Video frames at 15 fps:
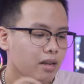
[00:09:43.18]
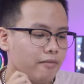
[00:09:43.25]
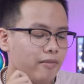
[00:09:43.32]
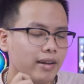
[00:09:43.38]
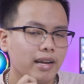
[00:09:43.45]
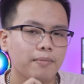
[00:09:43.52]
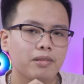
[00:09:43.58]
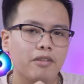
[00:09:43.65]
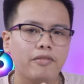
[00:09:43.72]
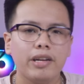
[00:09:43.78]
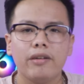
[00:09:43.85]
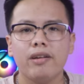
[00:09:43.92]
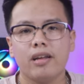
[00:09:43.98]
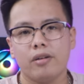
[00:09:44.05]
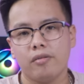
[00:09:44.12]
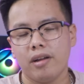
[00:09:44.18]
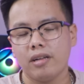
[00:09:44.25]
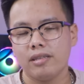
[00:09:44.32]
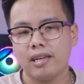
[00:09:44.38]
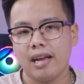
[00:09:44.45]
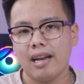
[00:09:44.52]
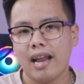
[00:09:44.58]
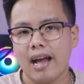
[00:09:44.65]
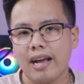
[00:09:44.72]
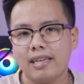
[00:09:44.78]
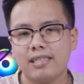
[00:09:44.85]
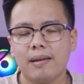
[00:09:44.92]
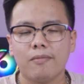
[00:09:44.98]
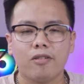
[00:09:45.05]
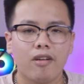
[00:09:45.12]
Và anh em thấy video này hữu ích thì hãy like,
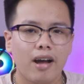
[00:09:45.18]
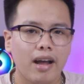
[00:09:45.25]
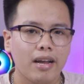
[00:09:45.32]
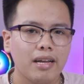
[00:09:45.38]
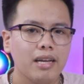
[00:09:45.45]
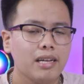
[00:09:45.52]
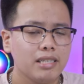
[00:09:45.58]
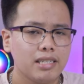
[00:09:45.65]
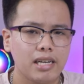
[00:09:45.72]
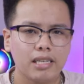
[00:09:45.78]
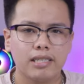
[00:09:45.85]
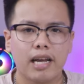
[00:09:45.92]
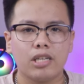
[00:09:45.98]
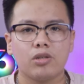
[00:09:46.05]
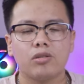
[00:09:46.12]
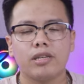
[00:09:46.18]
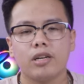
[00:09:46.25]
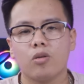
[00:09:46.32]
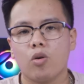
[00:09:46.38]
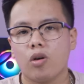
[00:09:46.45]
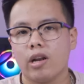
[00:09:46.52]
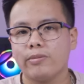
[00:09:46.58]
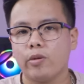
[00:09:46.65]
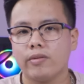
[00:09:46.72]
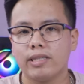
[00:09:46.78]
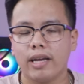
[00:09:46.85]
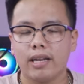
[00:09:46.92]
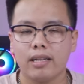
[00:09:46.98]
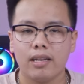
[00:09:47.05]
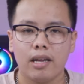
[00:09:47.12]
subscribe, chia sẻ cho channel của Lato
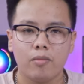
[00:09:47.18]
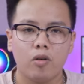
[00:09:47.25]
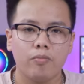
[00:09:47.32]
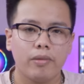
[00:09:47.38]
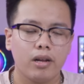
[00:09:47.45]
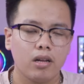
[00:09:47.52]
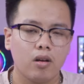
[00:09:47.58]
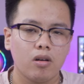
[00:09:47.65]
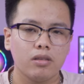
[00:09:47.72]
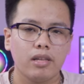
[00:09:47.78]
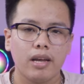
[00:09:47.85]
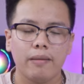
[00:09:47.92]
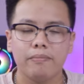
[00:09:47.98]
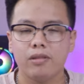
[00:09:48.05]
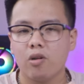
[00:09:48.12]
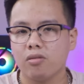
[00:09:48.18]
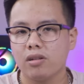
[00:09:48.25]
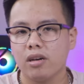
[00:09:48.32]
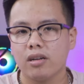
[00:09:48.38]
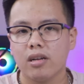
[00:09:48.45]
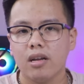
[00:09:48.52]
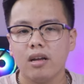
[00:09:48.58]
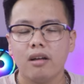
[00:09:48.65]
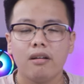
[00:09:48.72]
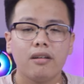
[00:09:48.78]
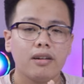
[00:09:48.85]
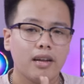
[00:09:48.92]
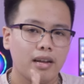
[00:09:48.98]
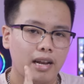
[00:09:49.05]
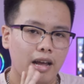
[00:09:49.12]
AZ để bọn mình có thêm động lực
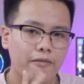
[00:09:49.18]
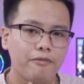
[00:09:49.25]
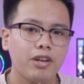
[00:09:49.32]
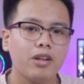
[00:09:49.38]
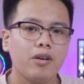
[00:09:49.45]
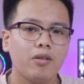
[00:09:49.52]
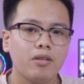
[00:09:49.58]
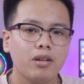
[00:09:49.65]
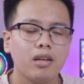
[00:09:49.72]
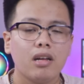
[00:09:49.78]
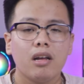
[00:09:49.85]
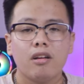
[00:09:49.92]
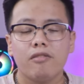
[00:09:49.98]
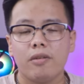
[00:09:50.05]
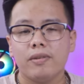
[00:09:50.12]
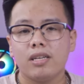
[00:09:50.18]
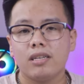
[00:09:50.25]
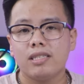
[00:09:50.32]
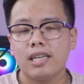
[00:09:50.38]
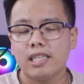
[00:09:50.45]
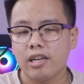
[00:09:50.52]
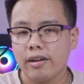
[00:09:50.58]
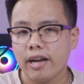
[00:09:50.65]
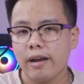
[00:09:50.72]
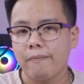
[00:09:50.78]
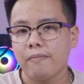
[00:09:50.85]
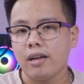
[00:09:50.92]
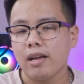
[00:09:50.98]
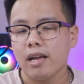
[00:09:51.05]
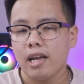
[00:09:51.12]
để làm video. Và bây giờ xin chào anh em,
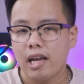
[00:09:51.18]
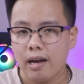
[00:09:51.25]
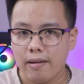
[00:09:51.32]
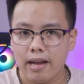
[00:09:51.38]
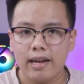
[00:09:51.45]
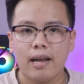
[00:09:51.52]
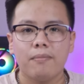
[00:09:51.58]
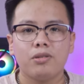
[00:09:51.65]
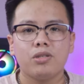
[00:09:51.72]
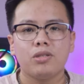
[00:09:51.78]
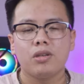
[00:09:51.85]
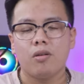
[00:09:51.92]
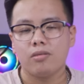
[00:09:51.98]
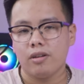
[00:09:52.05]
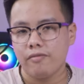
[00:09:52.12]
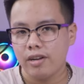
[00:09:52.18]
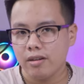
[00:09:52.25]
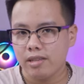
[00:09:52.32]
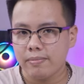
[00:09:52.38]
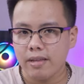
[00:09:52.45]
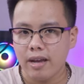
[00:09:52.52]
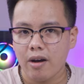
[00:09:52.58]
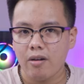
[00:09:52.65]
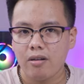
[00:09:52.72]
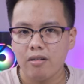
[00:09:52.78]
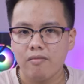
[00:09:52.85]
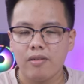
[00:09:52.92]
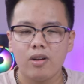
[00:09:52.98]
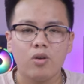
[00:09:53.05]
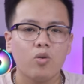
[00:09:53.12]
hẹn gặp anh em trong những video tiếp theo.
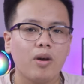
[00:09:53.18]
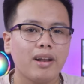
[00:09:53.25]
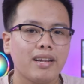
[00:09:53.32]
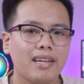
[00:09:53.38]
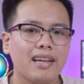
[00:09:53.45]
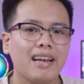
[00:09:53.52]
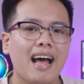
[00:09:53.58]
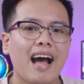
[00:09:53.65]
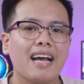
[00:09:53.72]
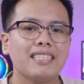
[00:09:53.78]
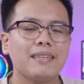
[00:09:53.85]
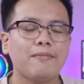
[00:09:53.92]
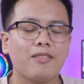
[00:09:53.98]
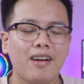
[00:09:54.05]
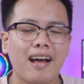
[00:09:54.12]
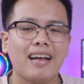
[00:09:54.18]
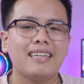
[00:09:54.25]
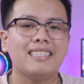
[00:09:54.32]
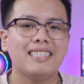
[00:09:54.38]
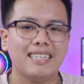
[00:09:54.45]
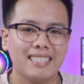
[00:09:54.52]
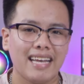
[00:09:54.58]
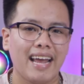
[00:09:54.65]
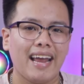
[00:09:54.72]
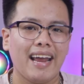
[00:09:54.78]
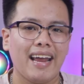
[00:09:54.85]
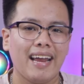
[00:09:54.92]
Và đừng quên like, subscribe, chia sẻ.